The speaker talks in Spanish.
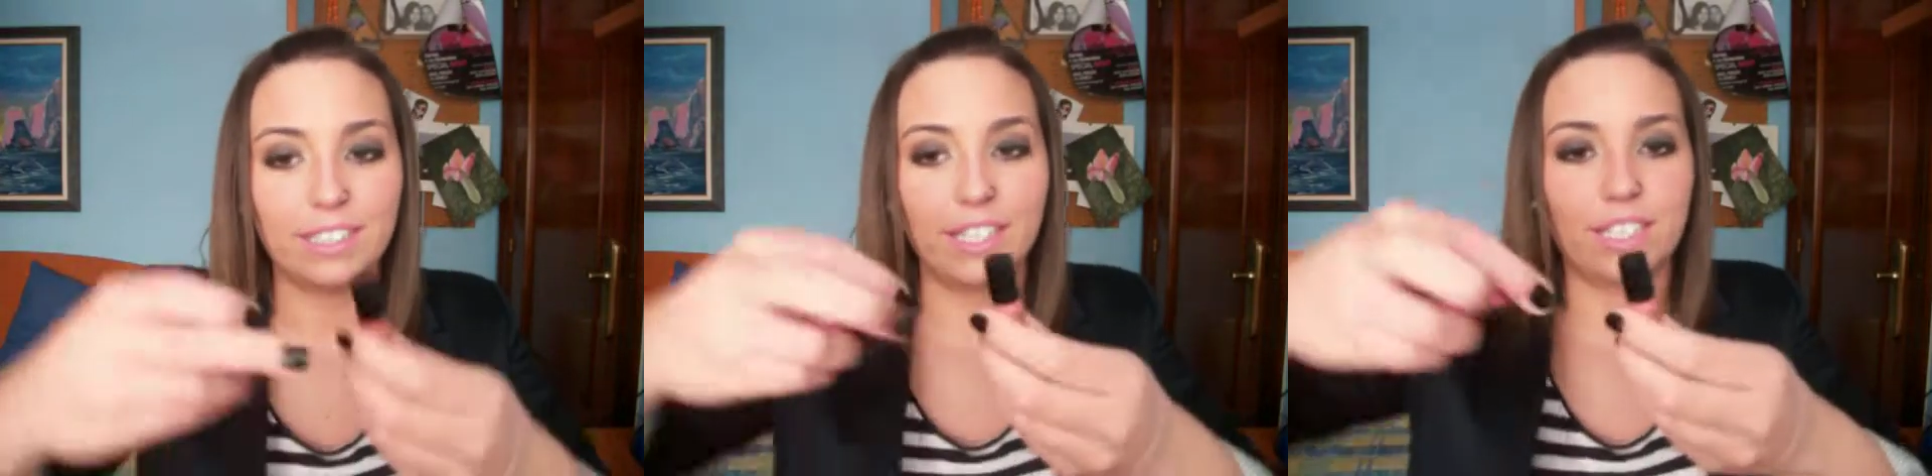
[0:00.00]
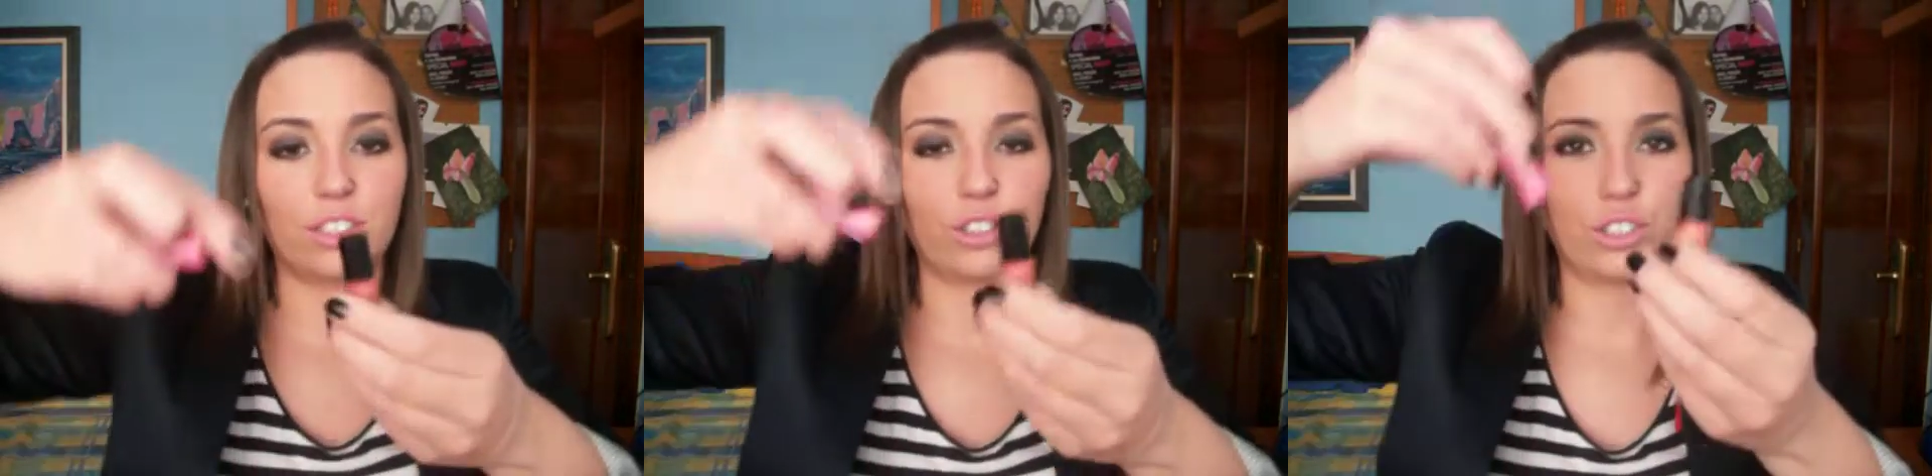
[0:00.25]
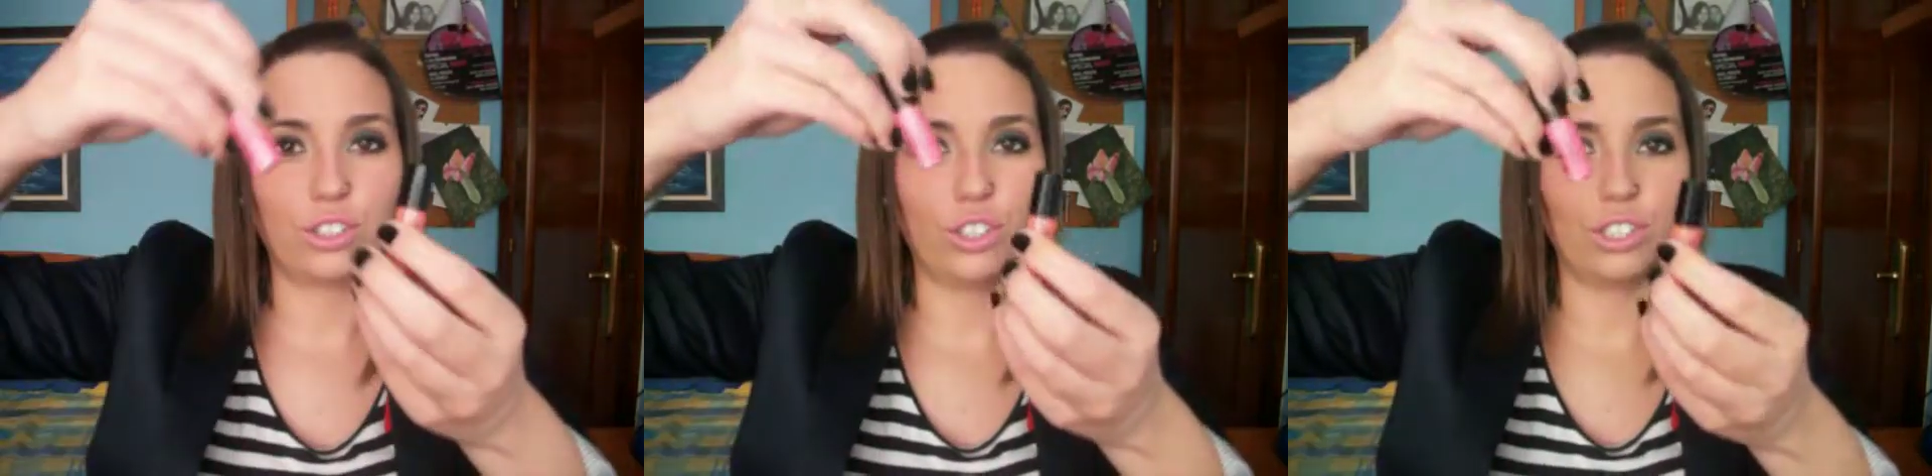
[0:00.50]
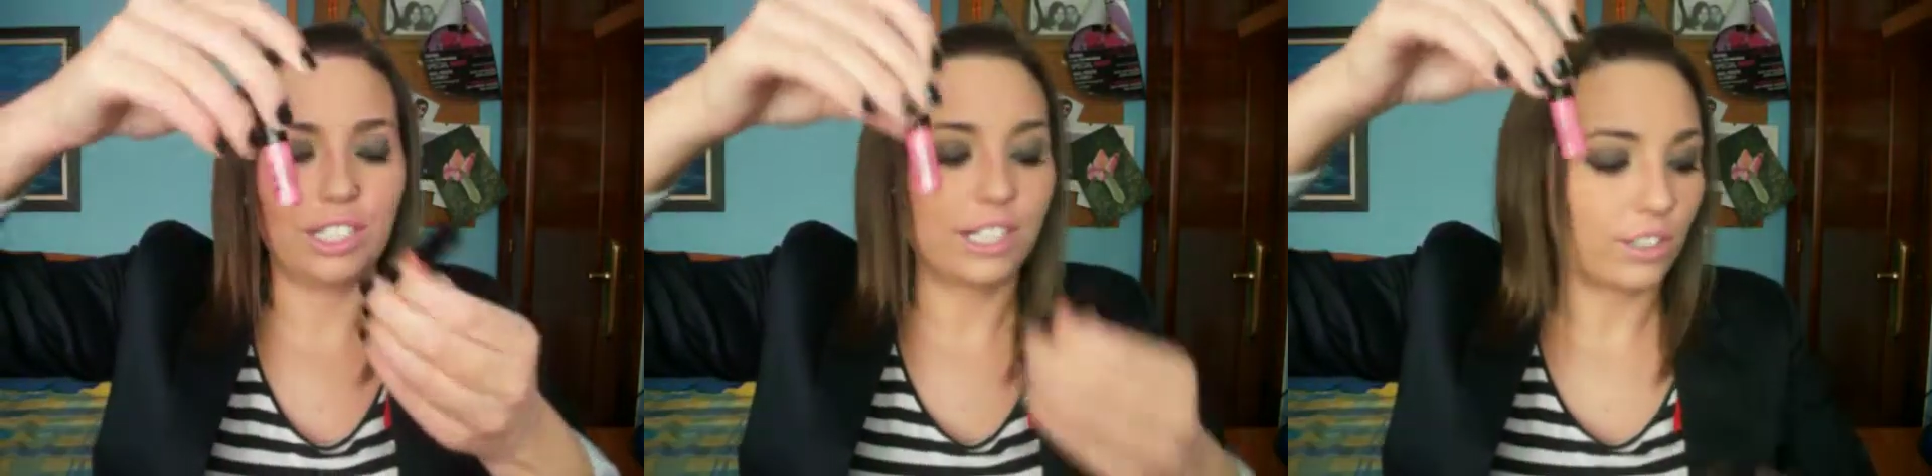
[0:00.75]
estos dos,
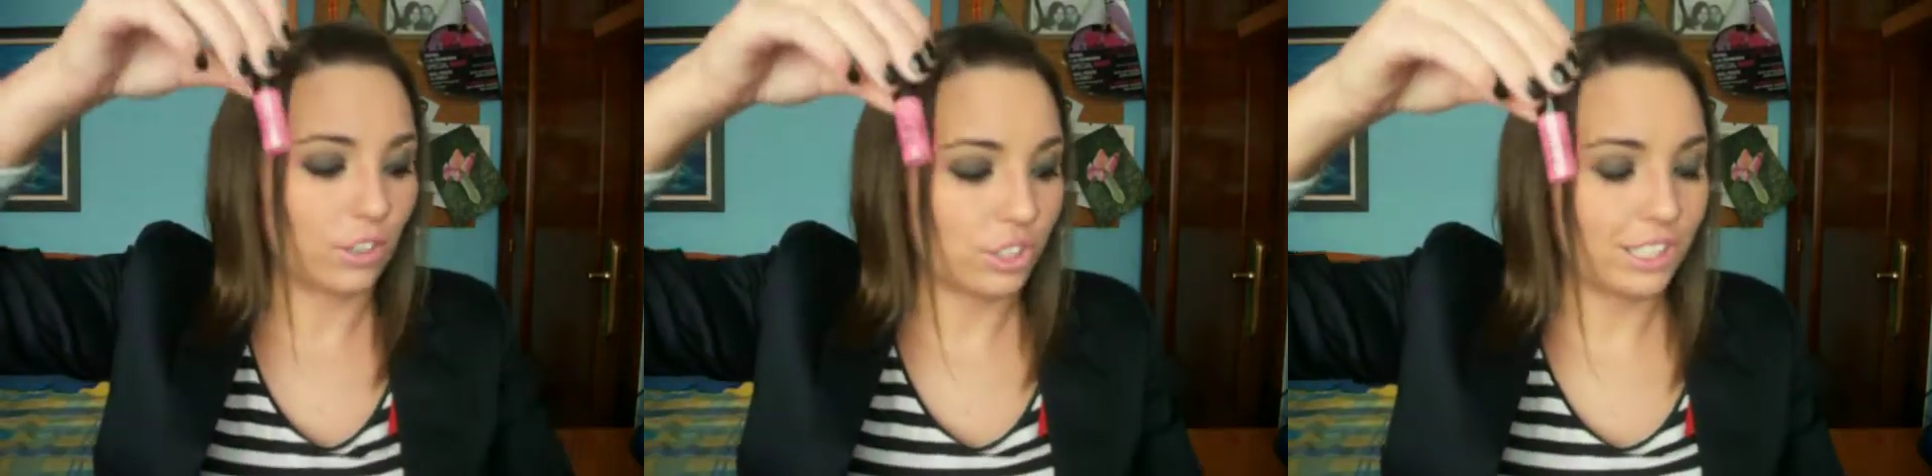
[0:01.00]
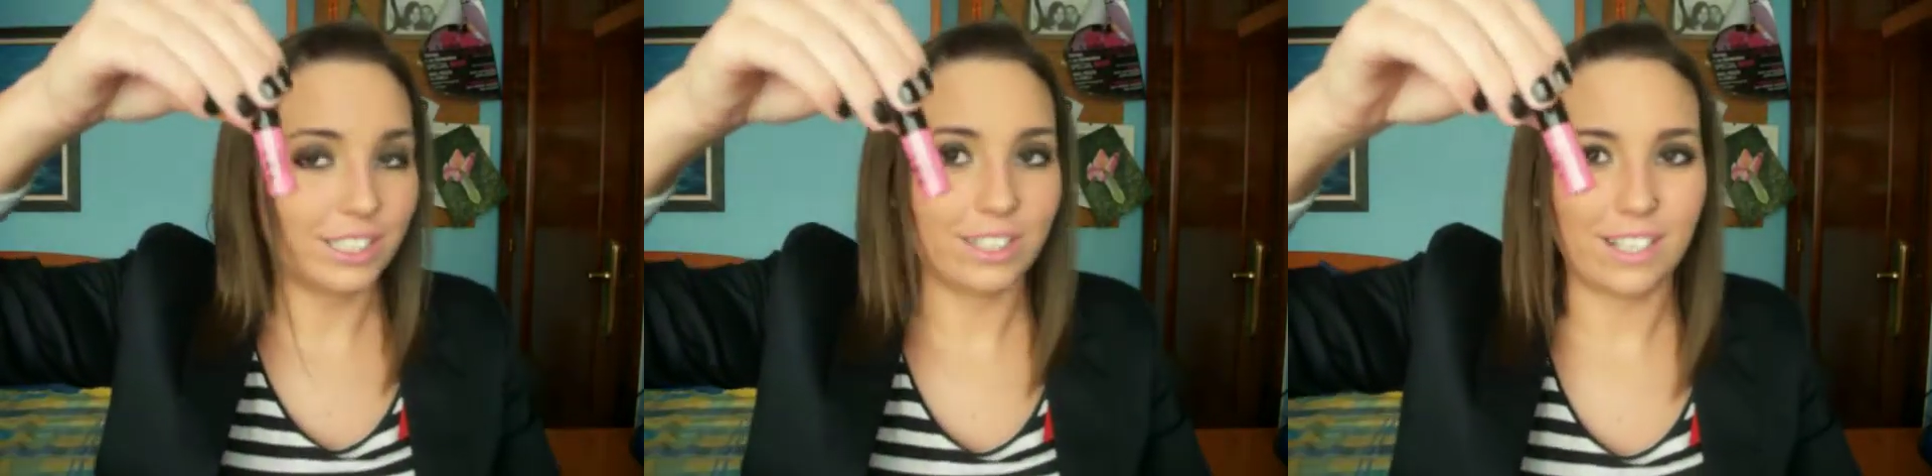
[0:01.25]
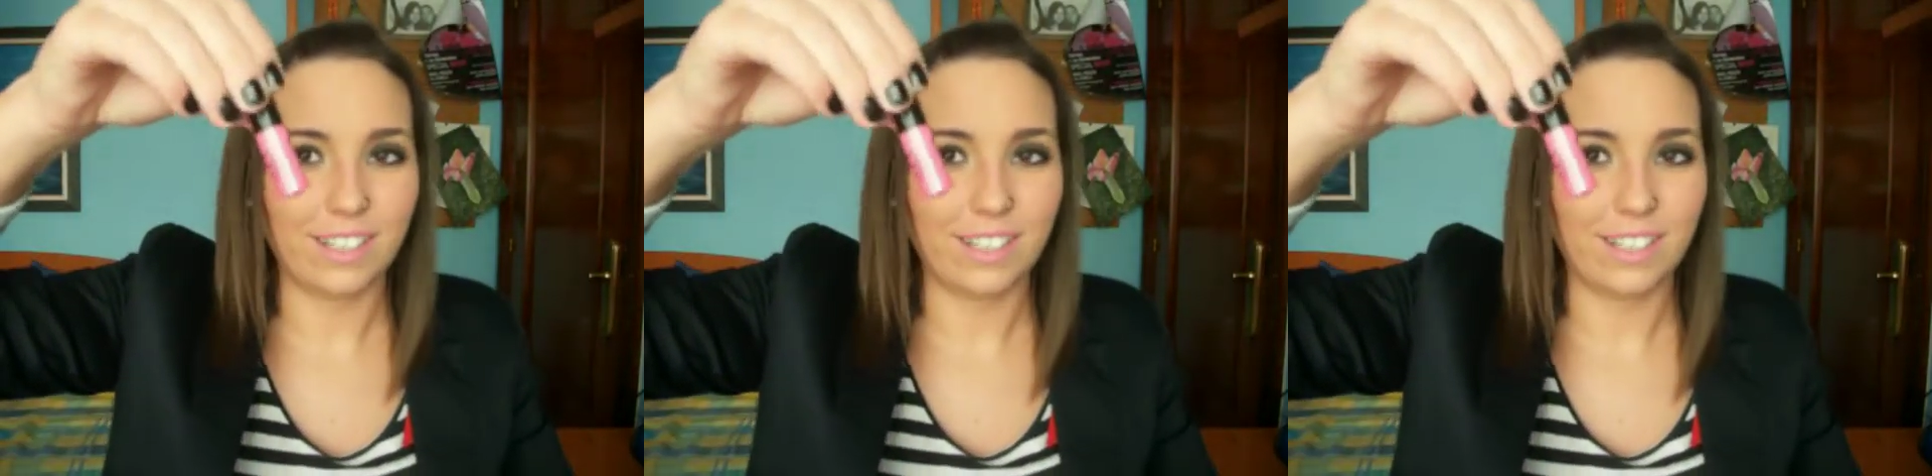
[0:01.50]
el rosita.